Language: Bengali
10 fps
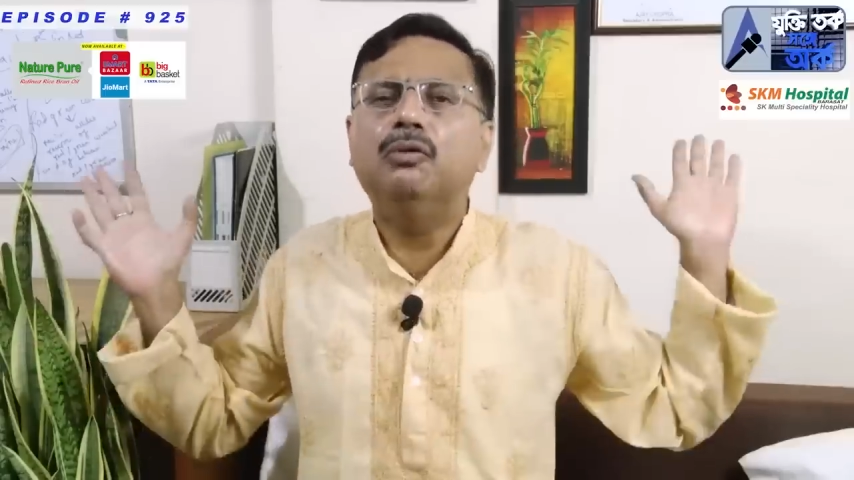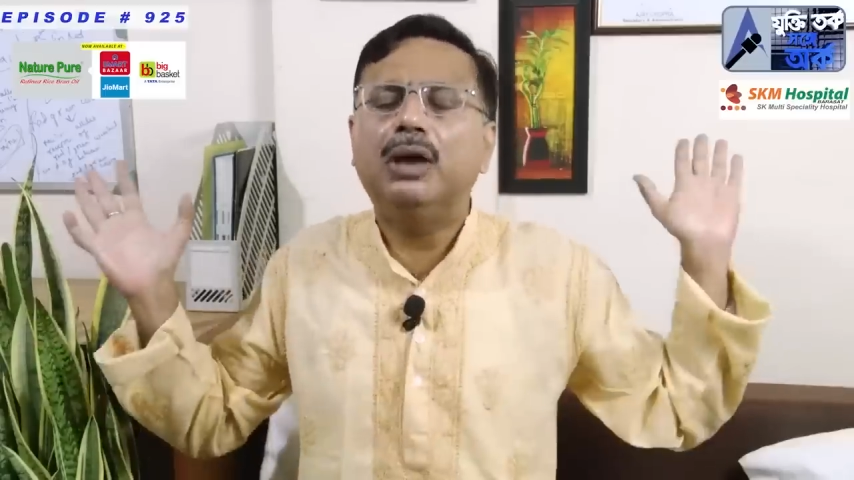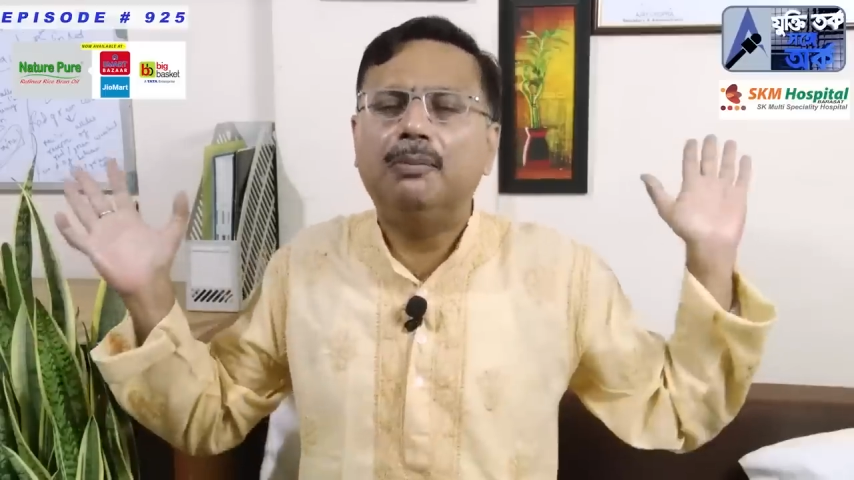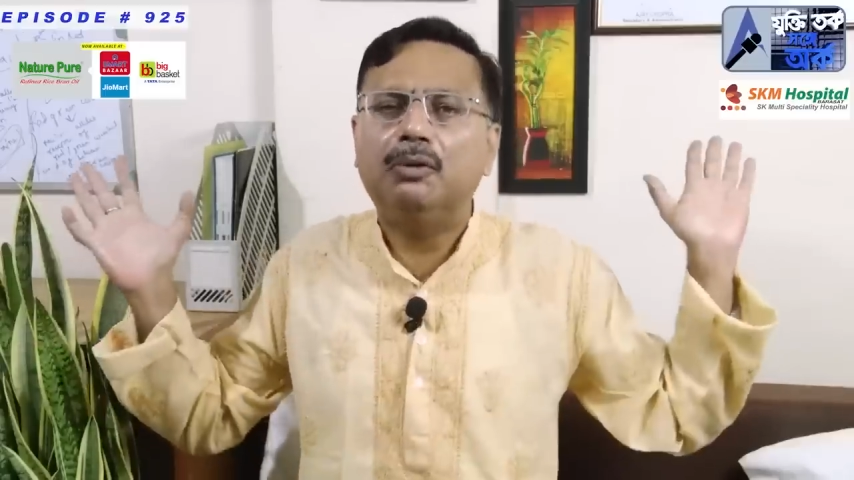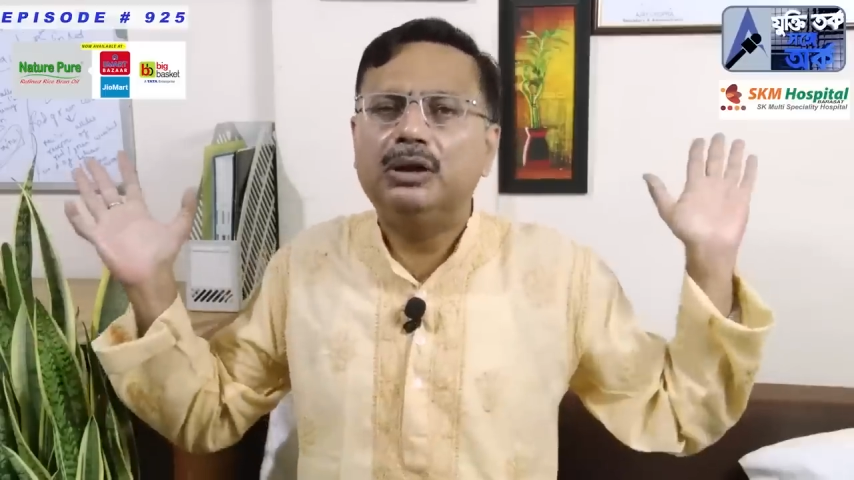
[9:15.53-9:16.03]

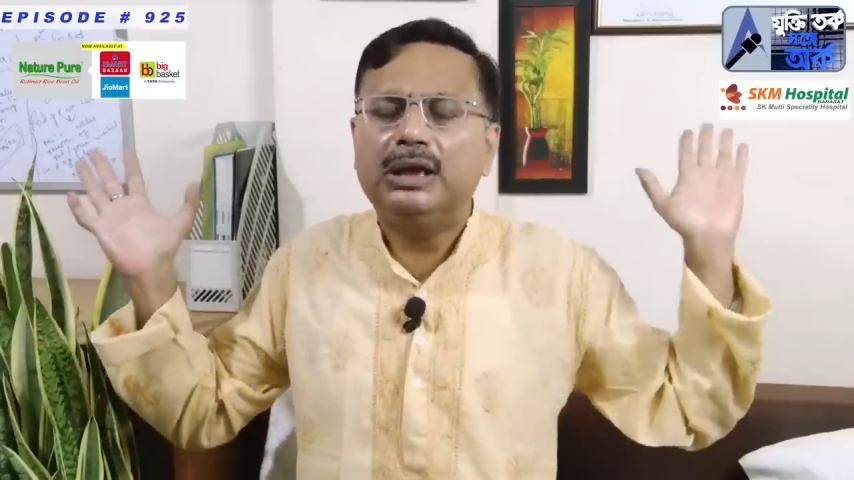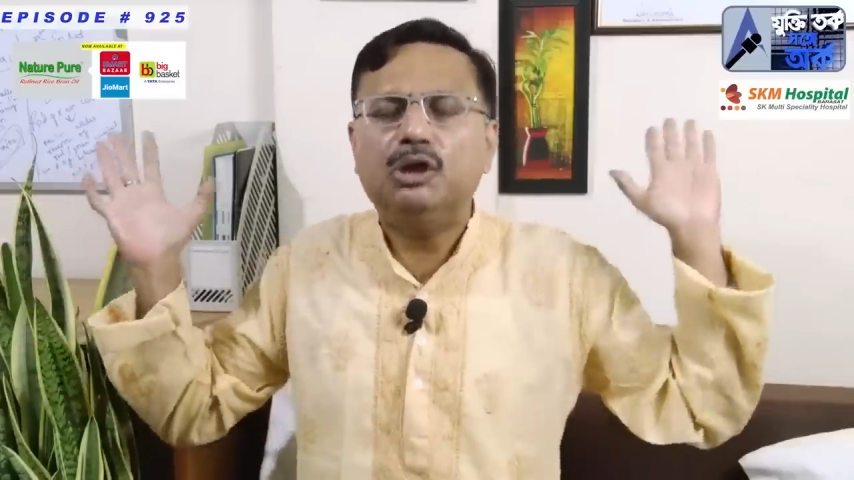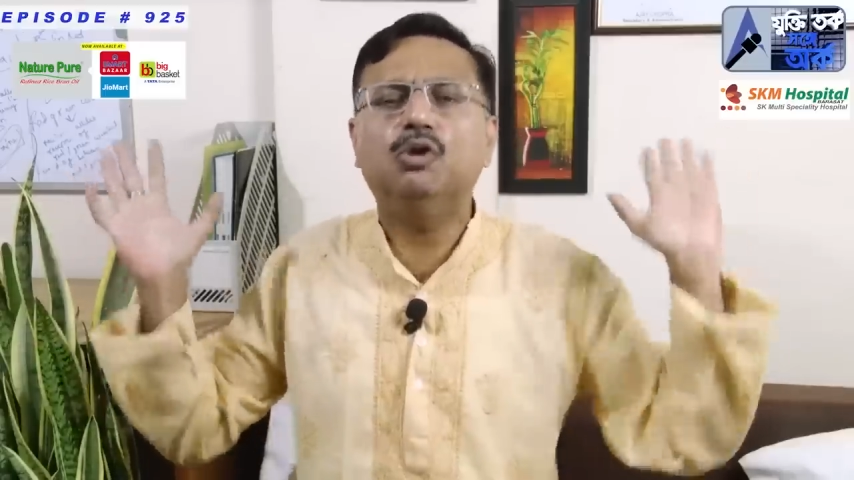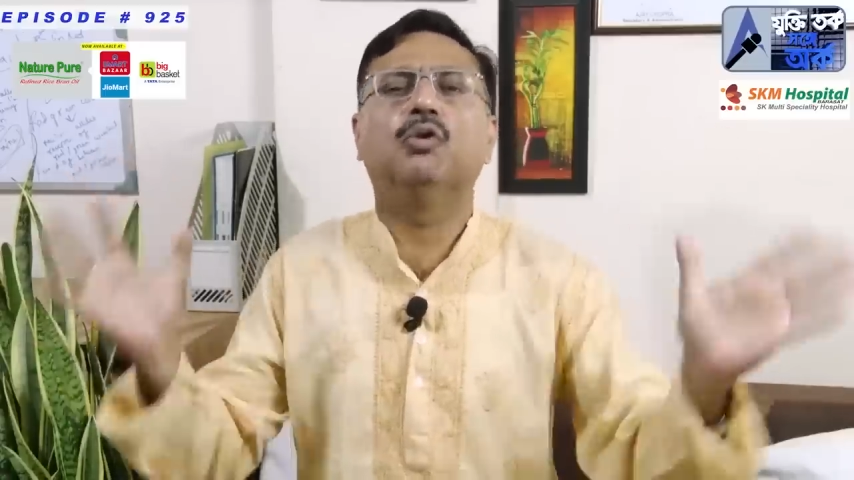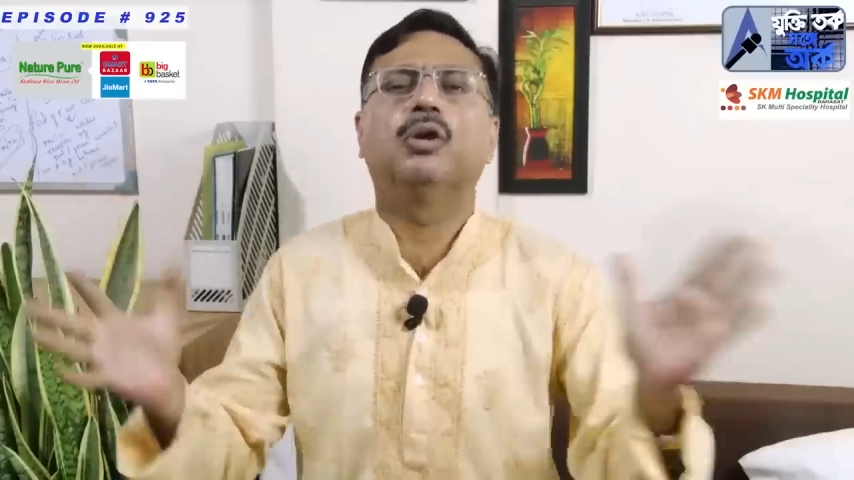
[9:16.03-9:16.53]
খুল্লা বলছে
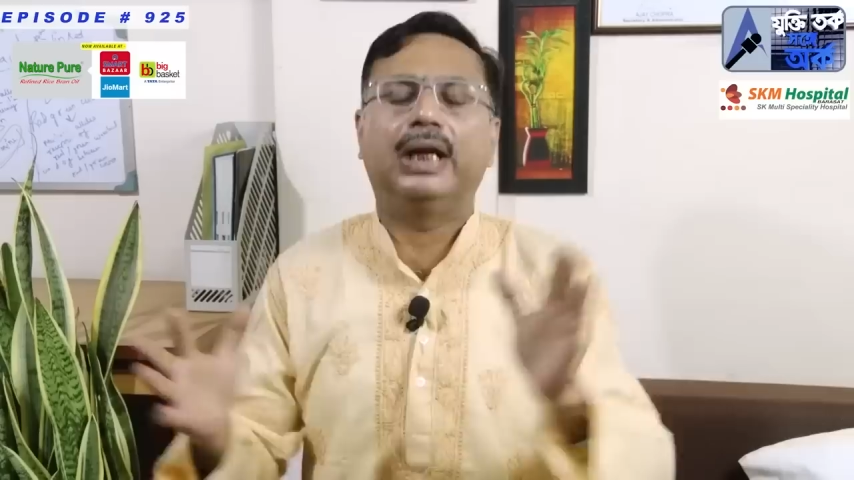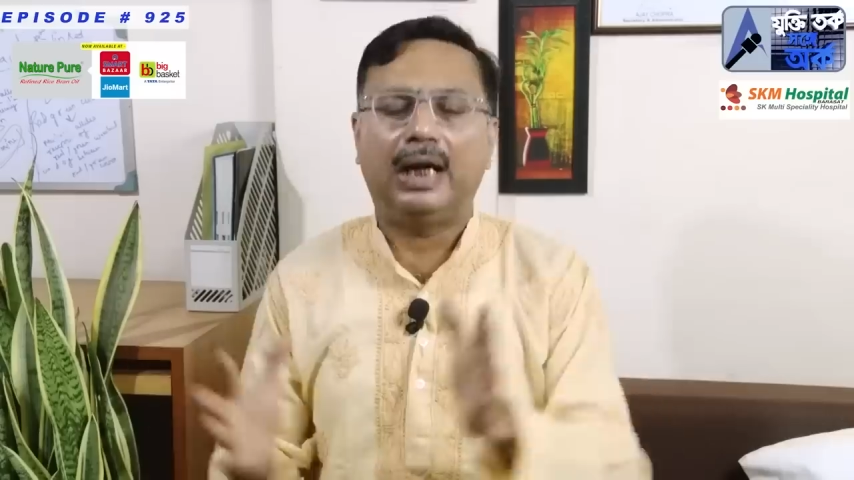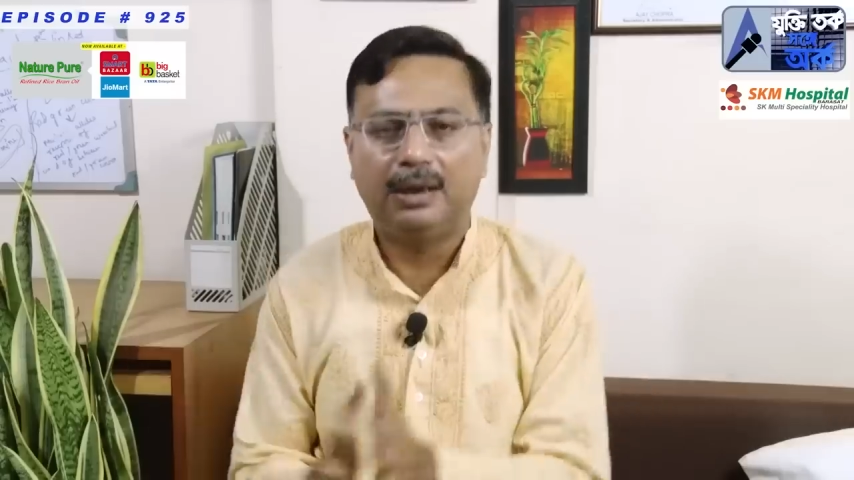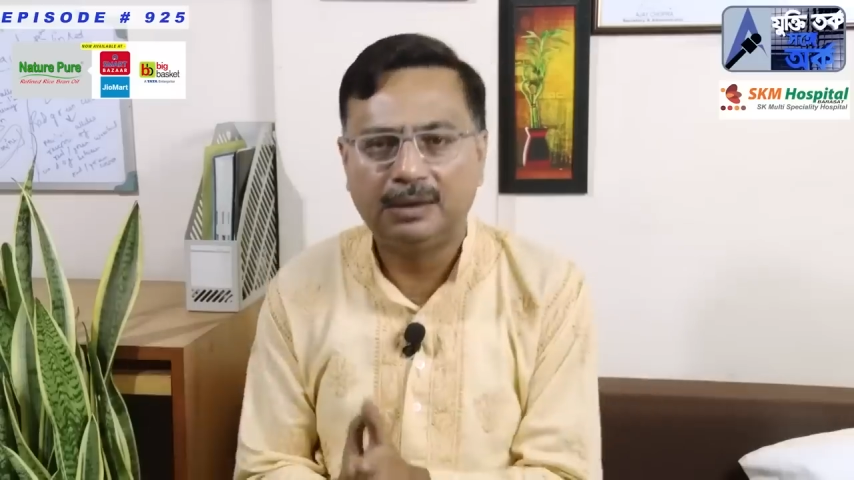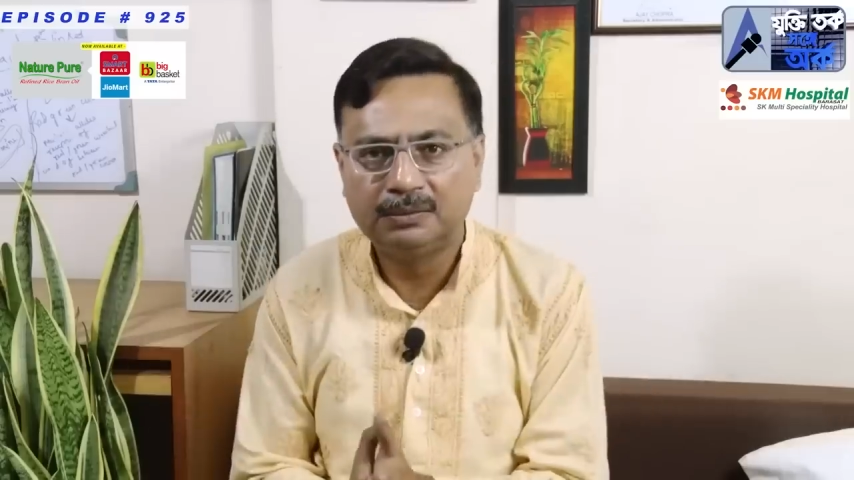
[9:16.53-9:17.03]
চোর এরা